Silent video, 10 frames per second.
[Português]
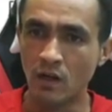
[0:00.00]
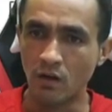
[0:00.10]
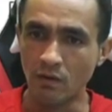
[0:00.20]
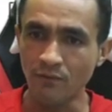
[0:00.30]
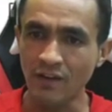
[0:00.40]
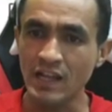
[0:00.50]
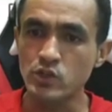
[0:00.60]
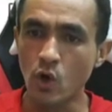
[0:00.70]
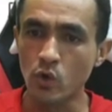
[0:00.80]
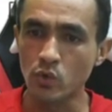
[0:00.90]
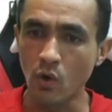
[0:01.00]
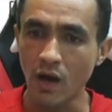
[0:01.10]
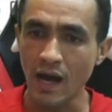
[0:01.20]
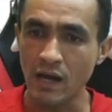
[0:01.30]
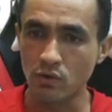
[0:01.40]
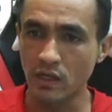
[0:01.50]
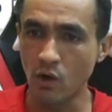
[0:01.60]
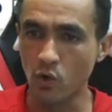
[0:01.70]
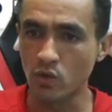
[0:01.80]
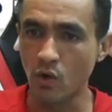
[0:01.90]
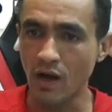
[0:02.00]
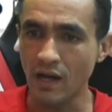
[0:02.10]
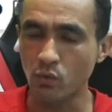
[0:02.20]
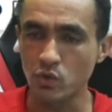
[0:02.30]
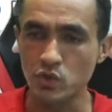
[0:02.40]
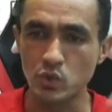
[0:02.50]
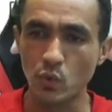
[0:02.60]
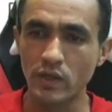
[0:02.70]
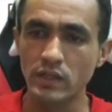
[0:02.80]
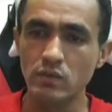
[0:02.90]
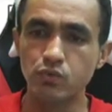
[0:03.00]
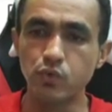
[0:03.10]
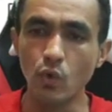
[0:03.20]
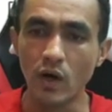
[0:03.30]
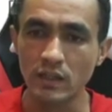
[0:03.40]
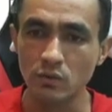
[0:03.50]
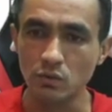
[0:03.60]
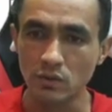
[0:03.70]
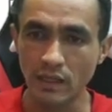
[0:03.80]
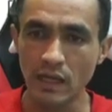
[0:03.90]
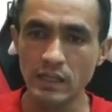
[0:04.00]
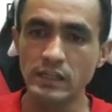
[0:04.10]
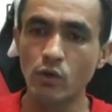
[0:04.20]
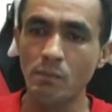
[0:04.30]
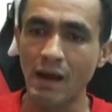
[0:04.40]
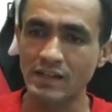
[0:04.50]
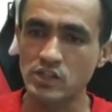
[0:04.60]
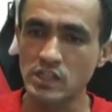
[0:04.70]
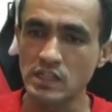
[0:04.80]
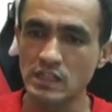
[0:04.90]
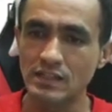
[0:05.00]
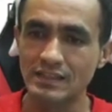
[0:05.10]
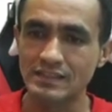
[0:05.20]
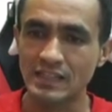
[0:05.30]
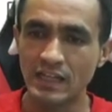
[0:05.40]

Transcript: Vamos falar de ouro não raro, né? Ouro não raro continua aí voando, né? Enigo Martinez,